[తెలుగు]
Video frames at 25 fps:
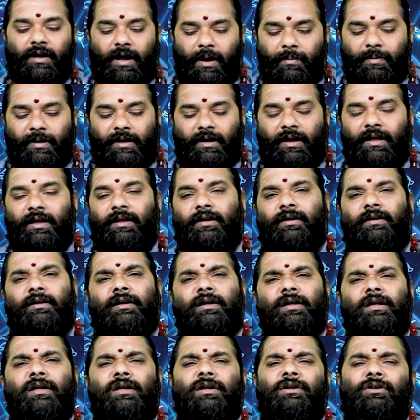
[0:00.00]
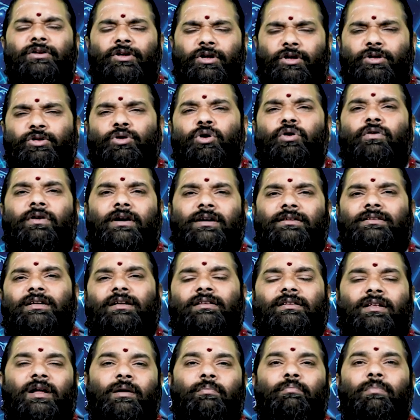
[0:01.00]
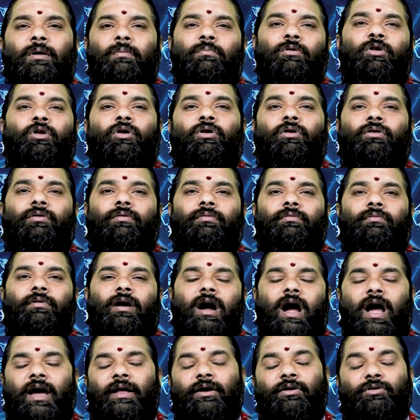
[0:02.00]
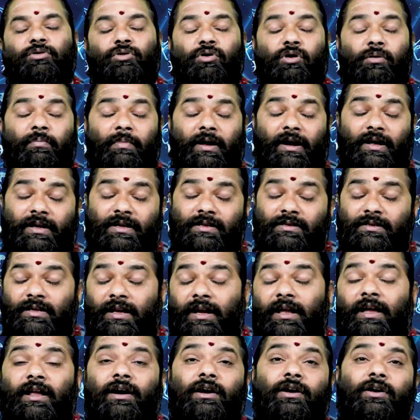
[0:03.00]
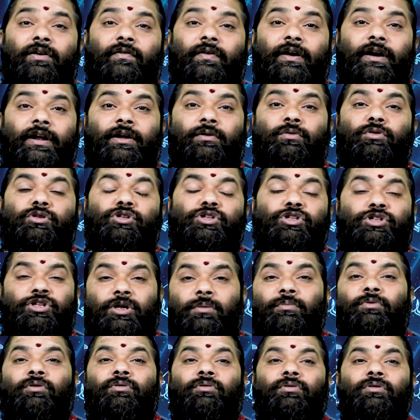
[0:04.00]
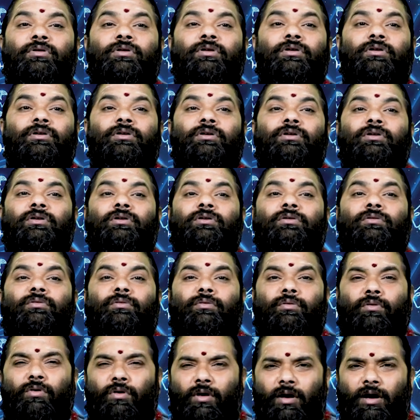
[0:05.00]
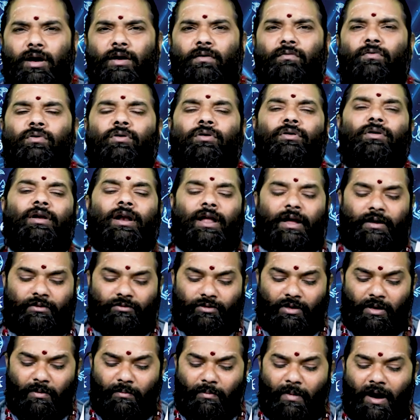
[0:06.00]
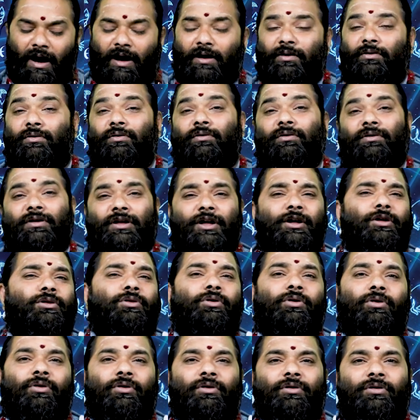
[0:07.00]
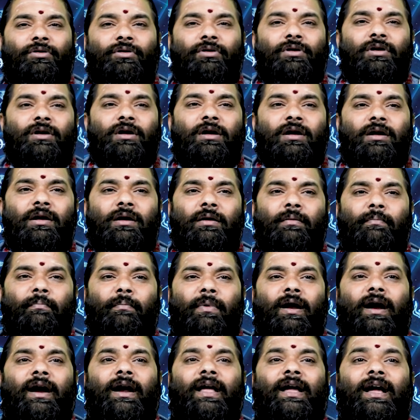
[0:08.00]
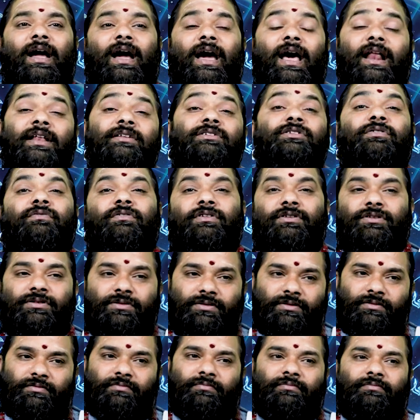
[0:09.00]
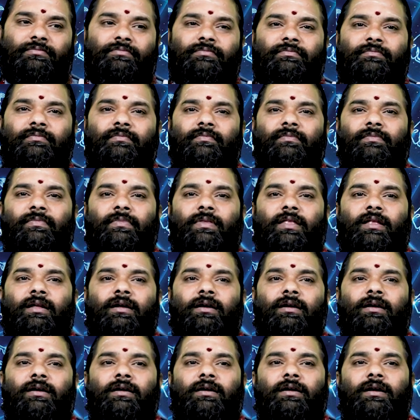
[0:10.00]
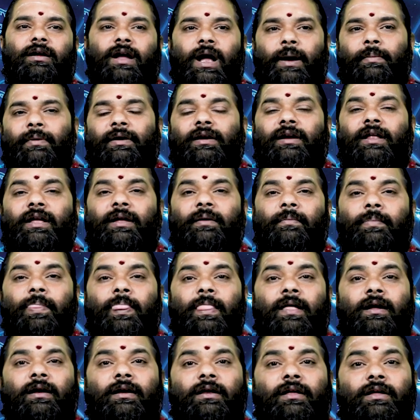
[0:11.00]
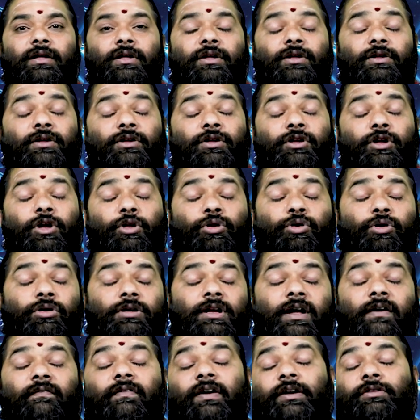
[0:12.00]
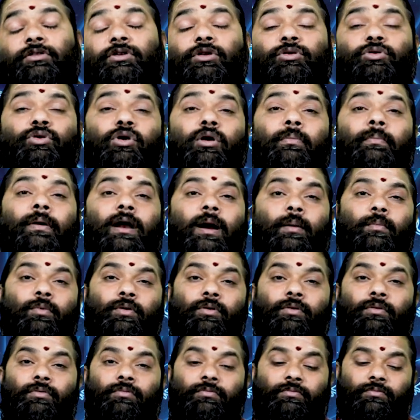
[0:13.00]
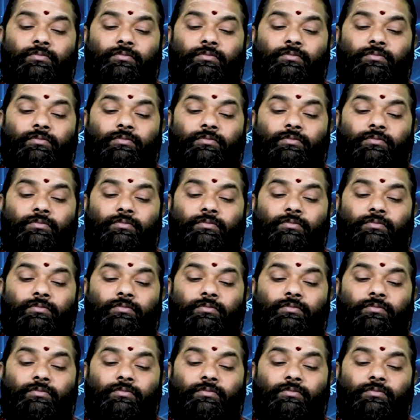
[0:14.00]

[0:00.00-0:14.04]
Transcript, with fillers: కాబట్టి ఏదో ఒక సందర్భంలో ఆయనతో మనకి జరిగినటువంటి కొంచెము గొడవో లేకపోతే మాటో ఏదో మనని కలిచి వేస్తుంది కాబట్టి ఎదుట వ్యక్తితో మనము